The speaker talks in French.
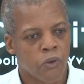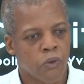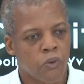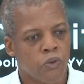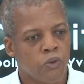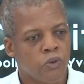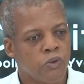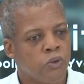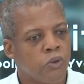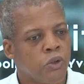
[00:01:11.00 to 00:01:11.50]

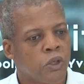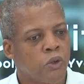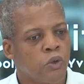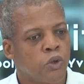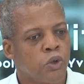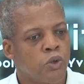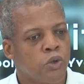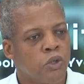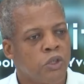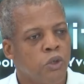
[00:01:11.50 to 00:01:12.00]
construire
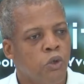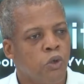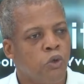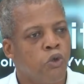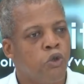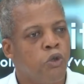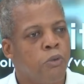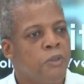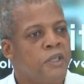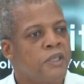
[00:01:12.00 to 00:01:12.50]
quelque chose et de
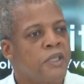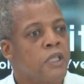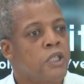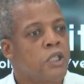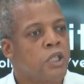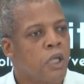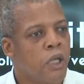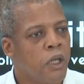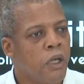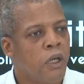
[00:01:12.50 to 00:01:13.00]
donner un
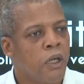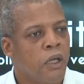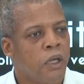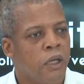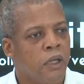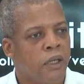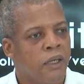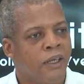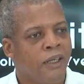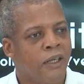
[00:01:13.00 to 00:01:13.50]
message clair
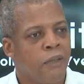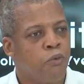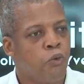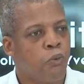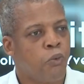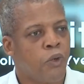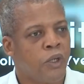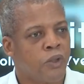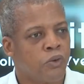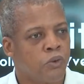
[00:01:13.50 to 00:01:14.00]
à la
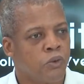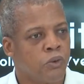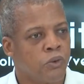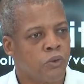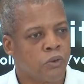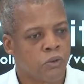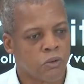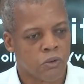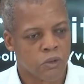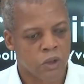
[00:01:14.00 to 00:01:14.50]
population.
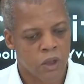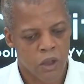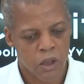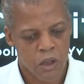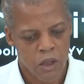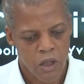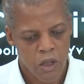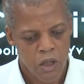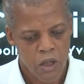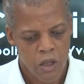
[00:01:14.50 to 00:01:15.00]
Donc on
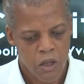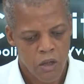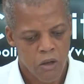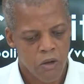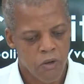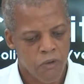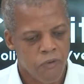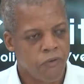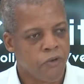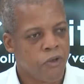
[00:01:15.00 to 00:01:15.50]
a
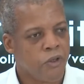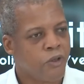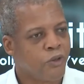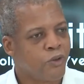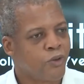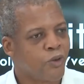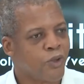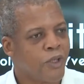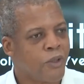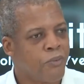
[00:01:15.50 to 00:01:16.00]
euh, fait
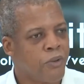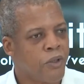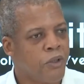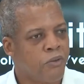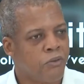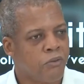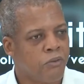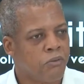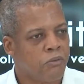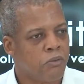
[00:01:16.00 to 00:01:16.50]
ce qu'on appelle
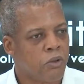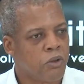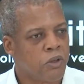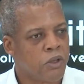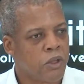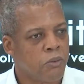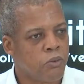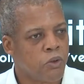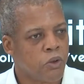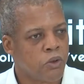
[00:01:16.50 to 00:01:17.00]
une bonne
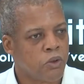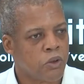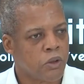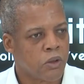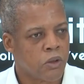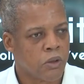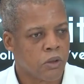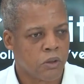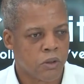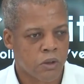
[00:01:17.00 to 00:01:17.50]
symbiose
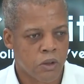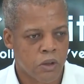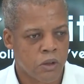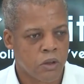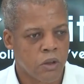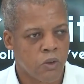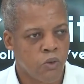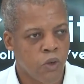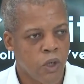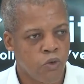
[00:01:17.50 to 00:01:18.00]
et j'ai
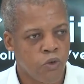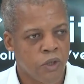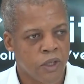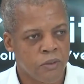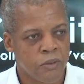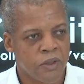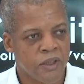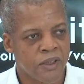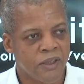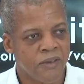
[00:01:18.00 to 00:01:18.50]
été élu à
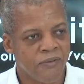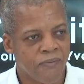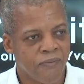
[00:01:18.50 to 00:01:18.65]
l'unanimité.